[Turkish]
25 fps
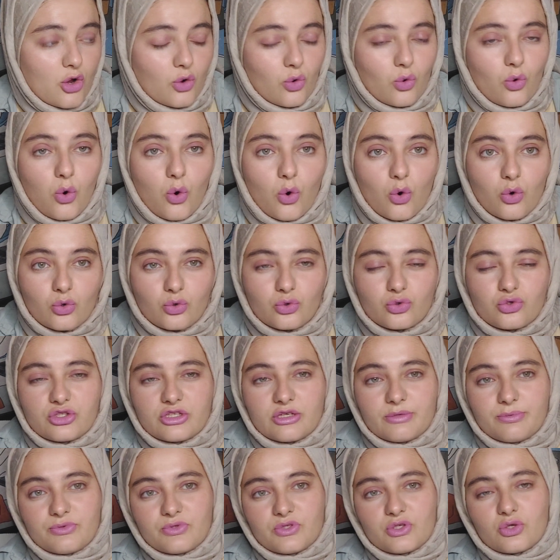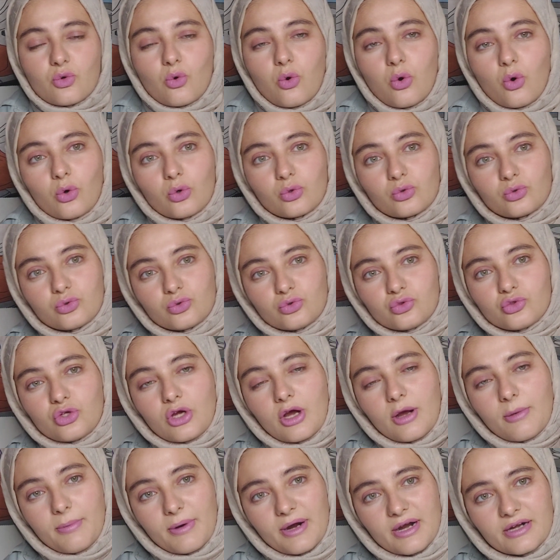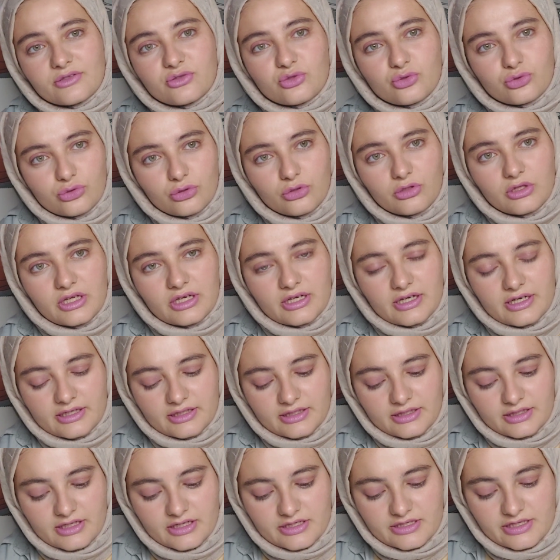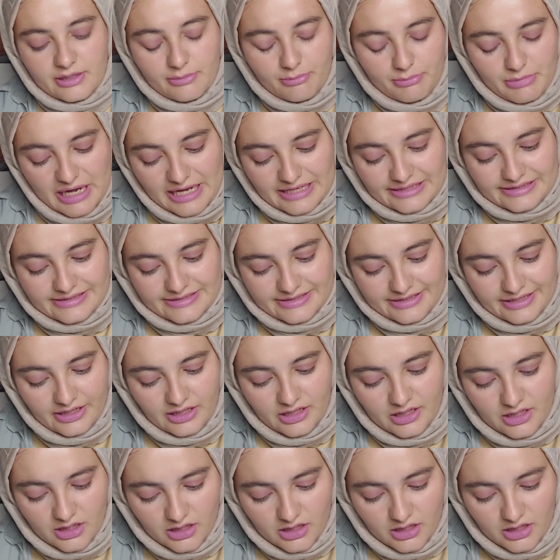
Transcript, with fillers: Korkunç yapınca korkuncu abartıyorlar arkadaşlar bence.